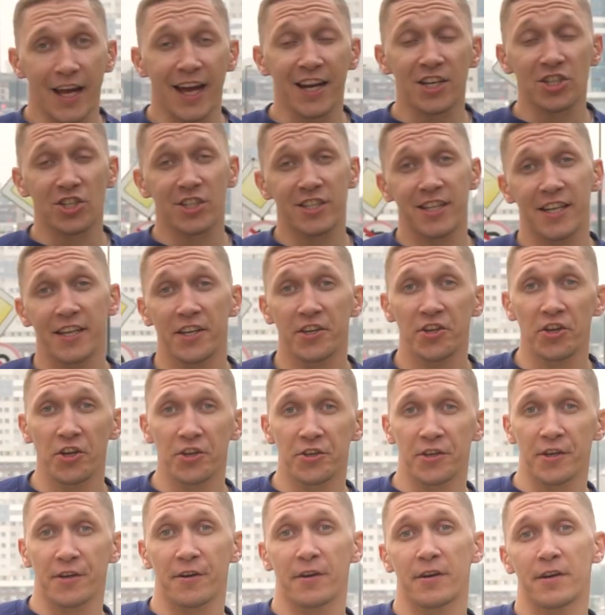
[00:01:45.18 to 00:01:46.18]
Также
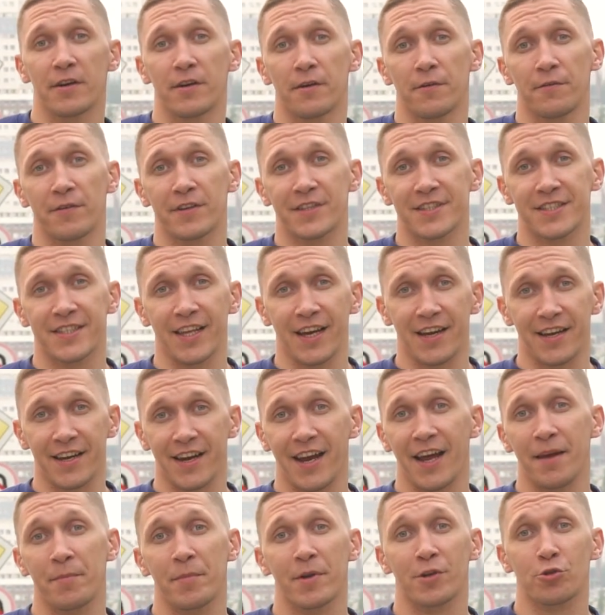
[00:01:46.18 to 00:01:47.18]
следите в
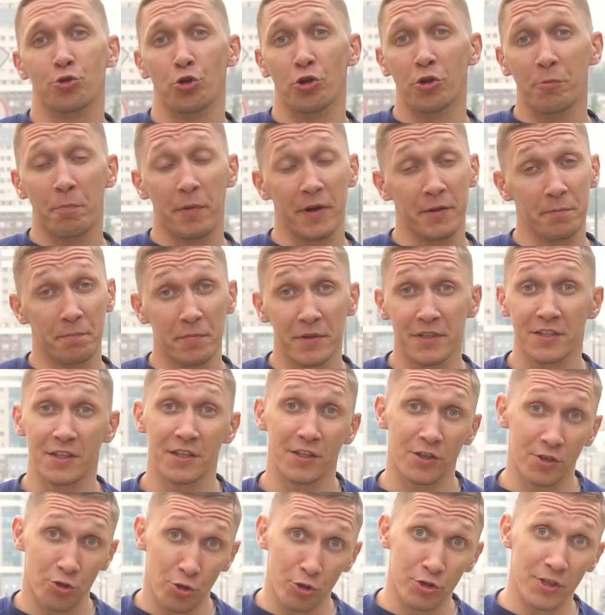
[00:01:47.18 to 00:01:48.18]
инстаграме, кто не подписан,
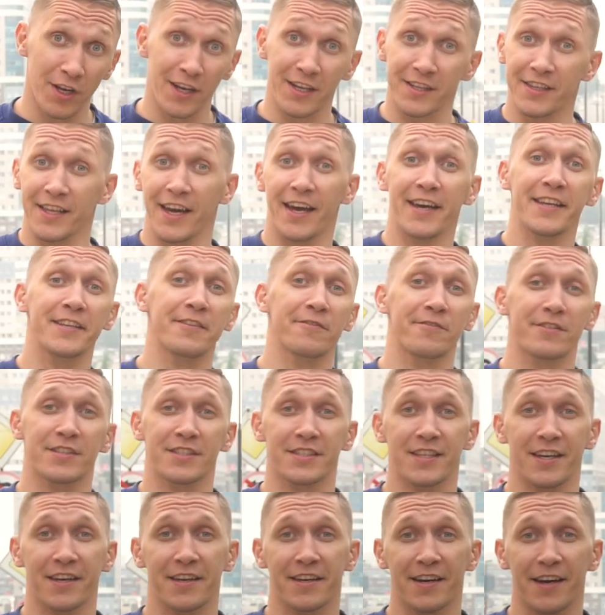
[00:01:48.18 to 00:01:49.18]
подписаны, еще залетайте в
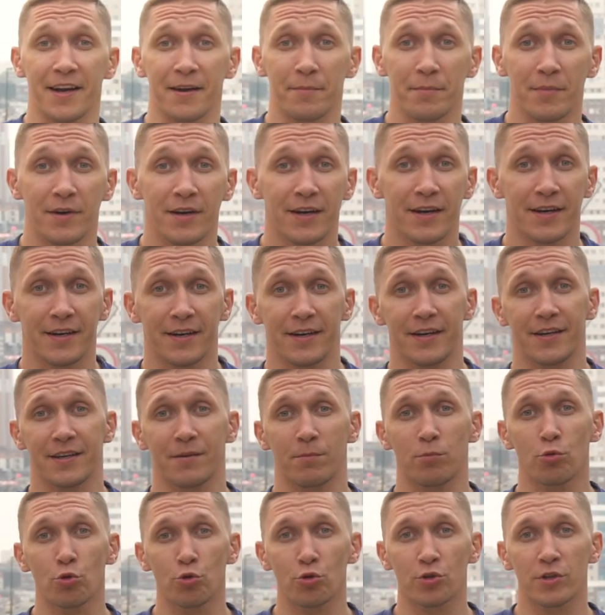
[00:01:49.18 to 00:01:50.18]
Инстаграм. Э,
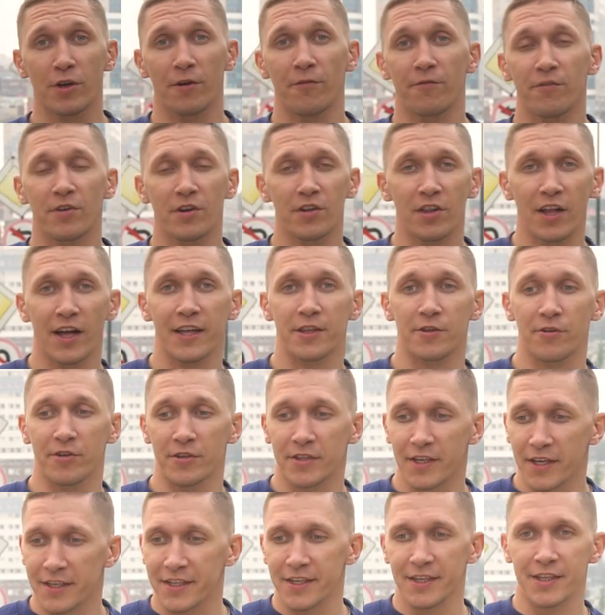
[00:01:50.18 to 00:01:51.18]
буду там
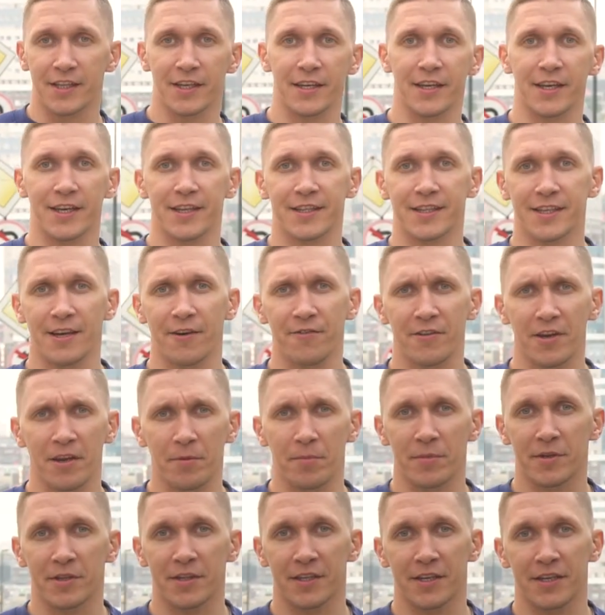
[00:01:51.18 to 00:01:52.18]
выкладывать какие-то
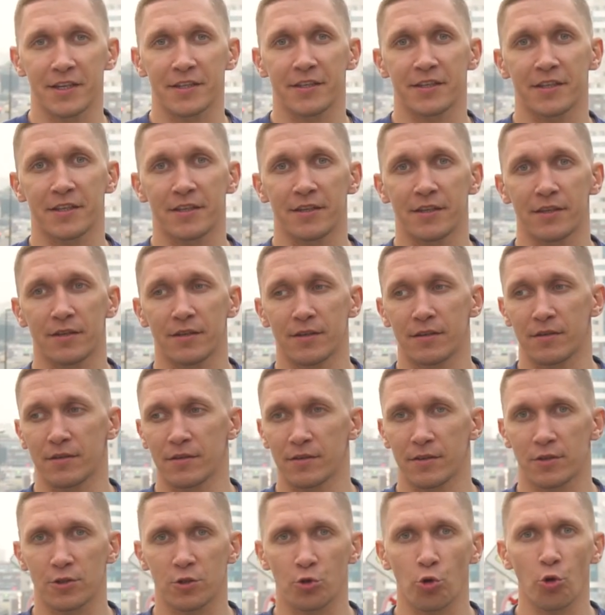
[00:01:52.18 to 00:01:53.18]
кратковременные эти
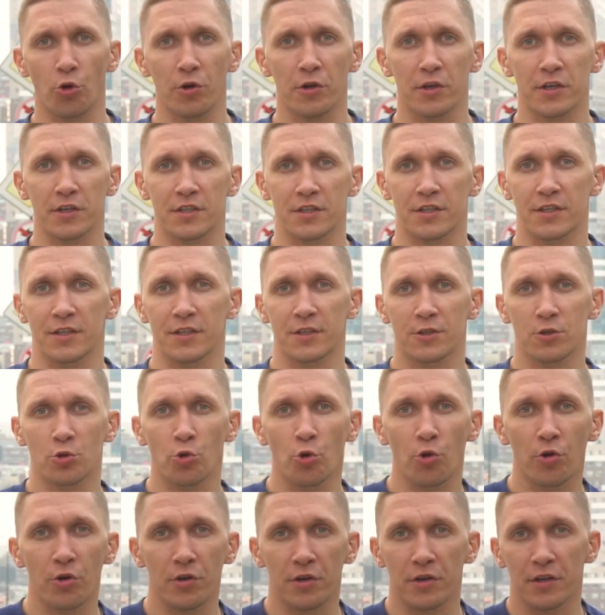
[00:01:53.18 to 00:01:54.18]
э, сторисы,
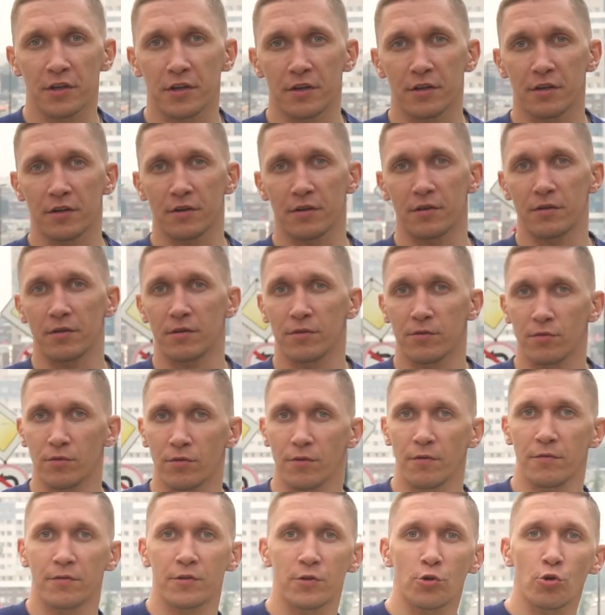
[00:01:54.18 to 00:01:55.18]
истории,
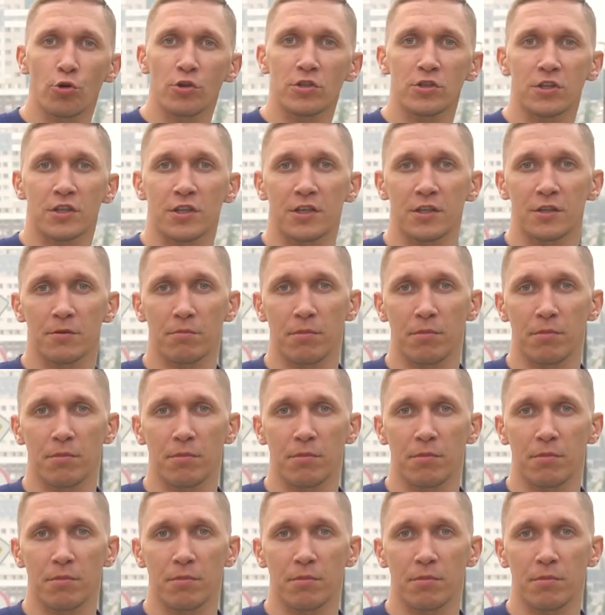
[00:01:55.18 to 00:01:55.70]
видосики